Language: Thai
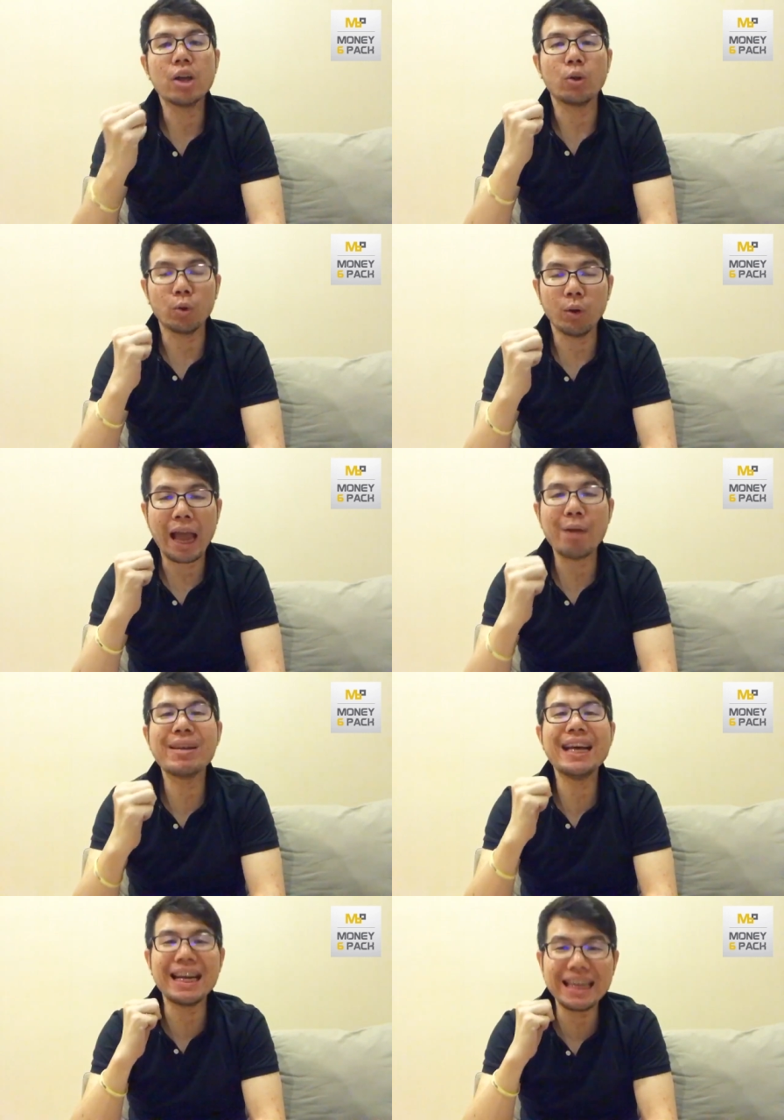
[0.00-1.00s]
กลงแล้วเดื
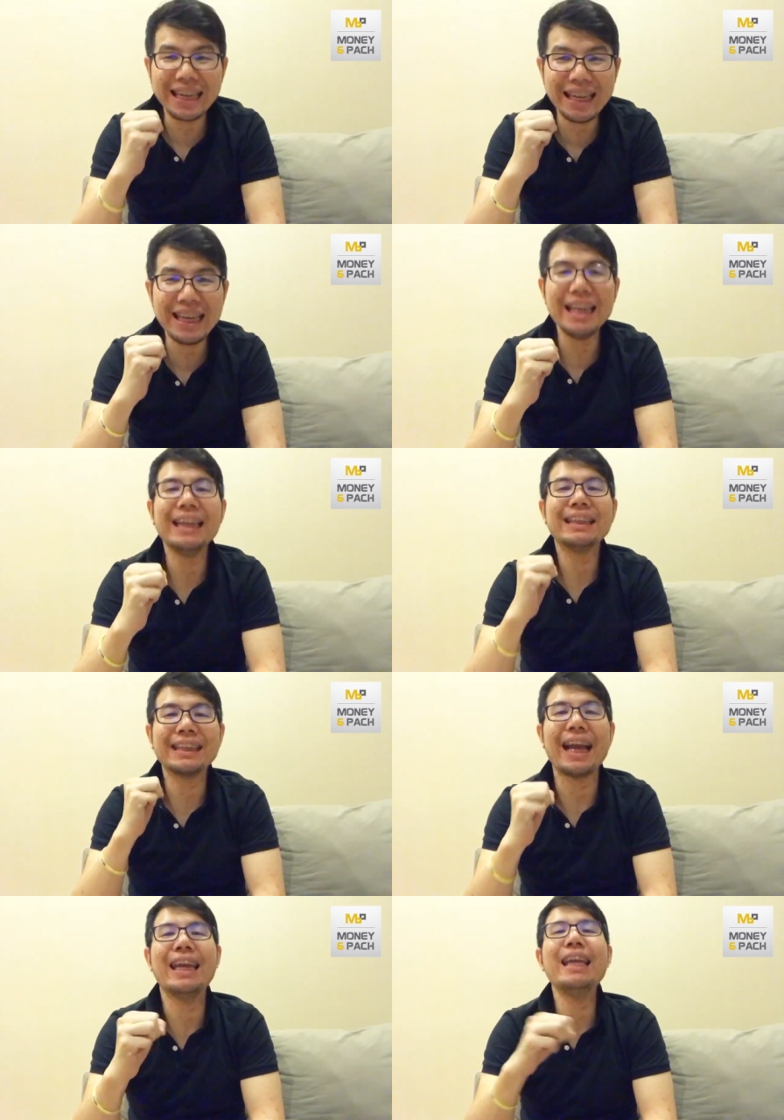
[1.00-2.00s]
อนนี้
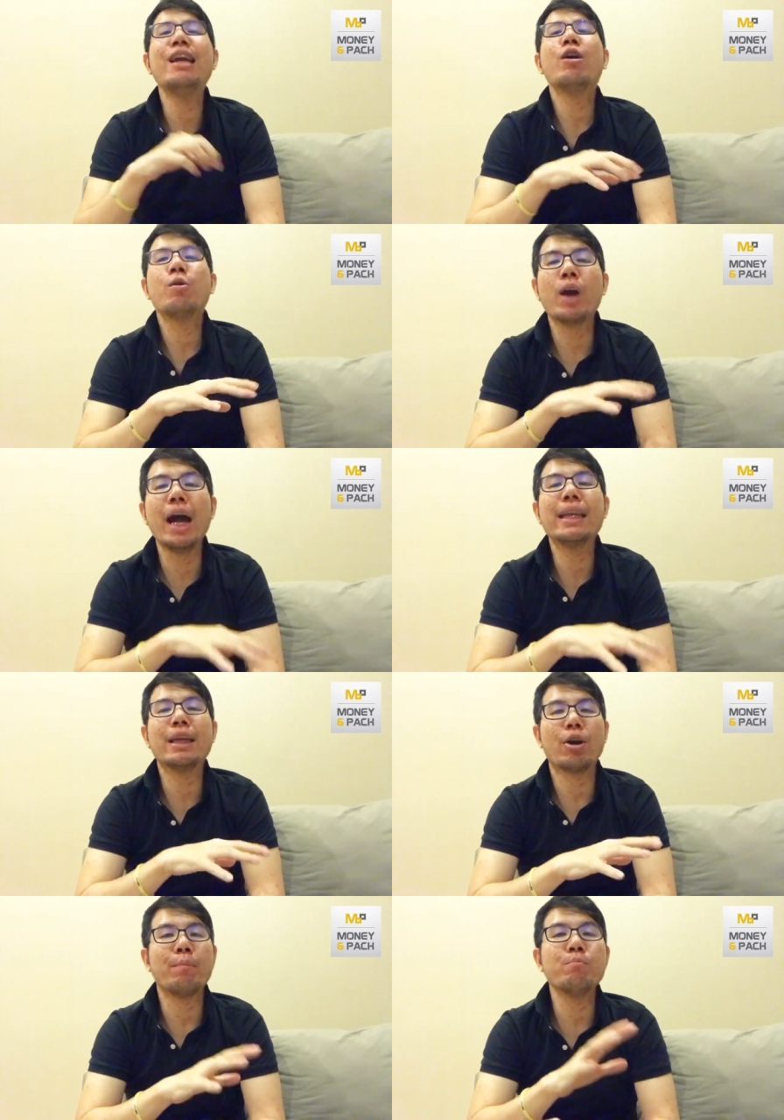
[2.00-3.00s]
ใช้เงินเกี่ยว
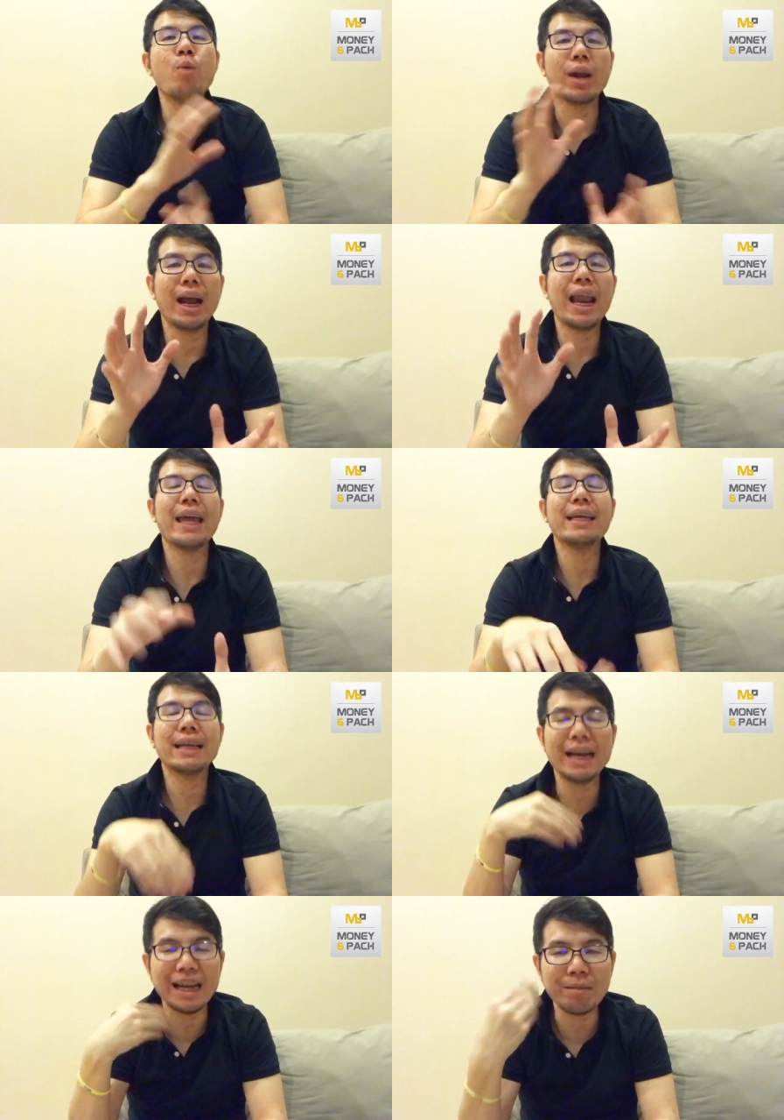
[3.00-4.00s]
กับหมวดอะไร
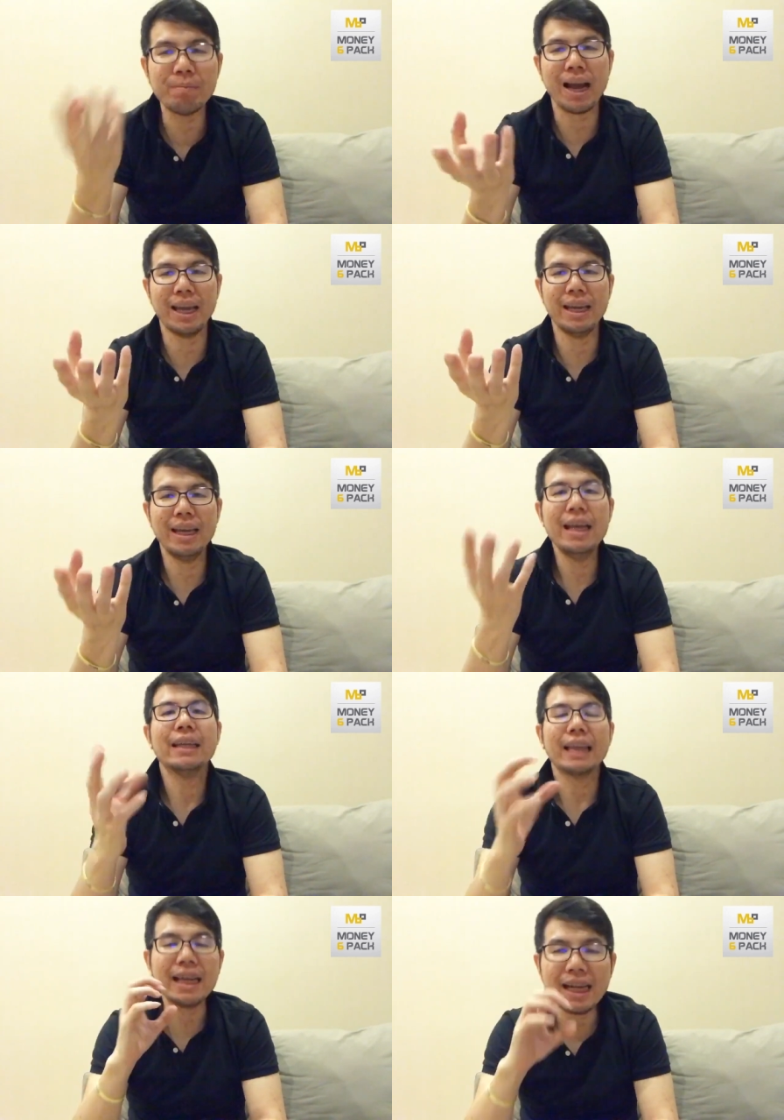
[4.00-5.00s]
เกินไป
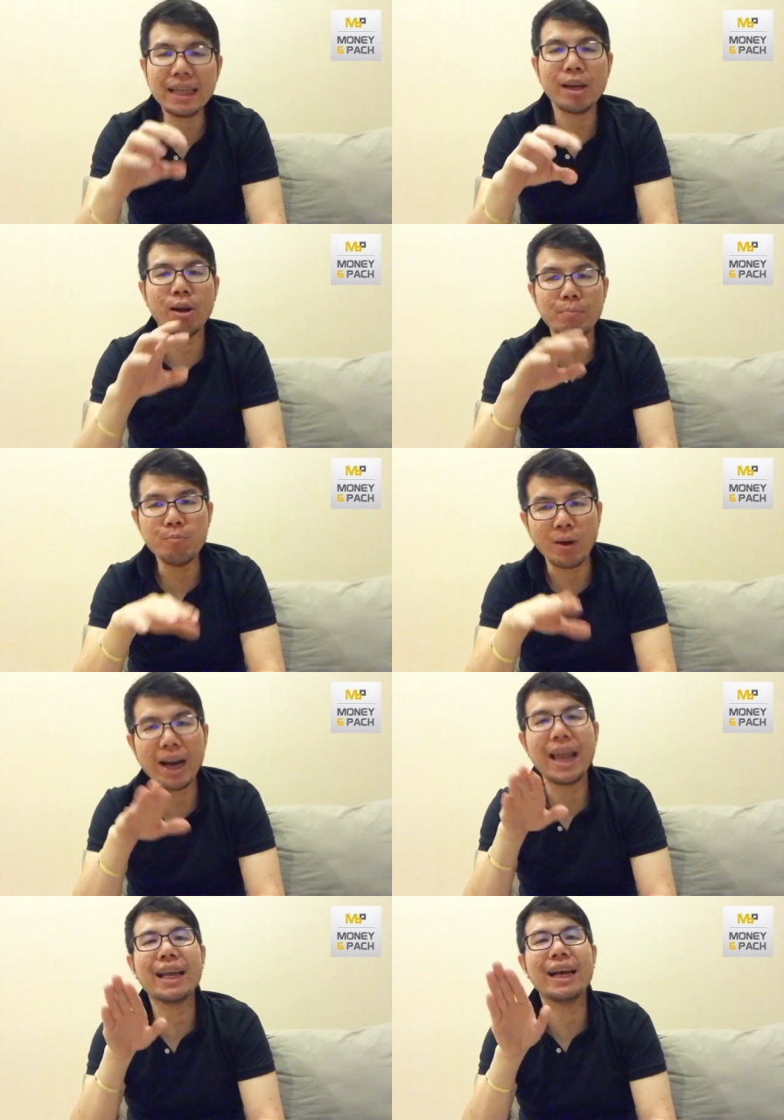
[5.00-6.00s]
ใช้เงินเกี่ยวกับหมวดอะไร
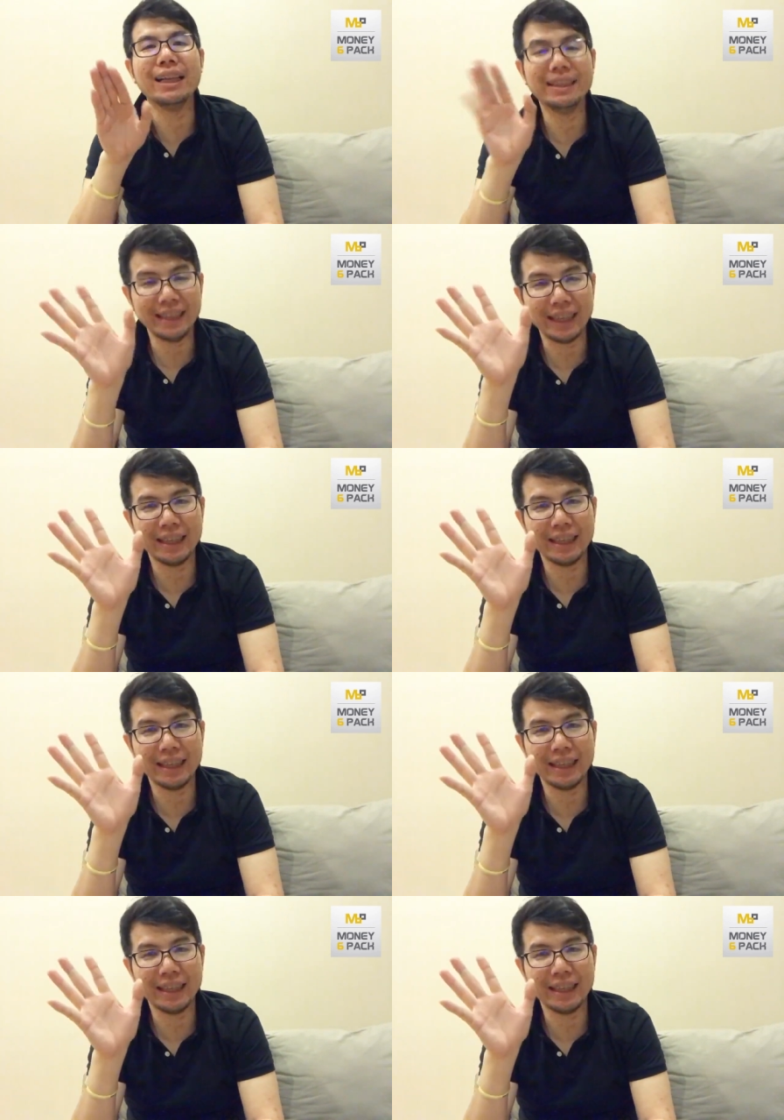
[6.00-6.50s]
เกินจริง